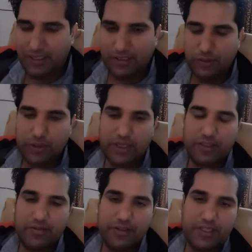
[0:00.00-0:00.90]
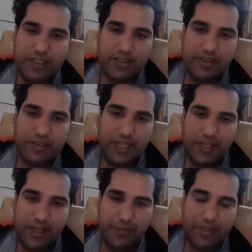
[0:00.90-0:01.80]
के जो कर्तव्य के
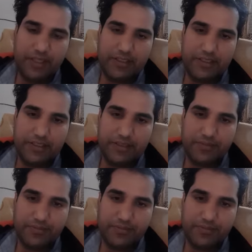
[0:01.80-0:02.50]
दायरे में आती हैं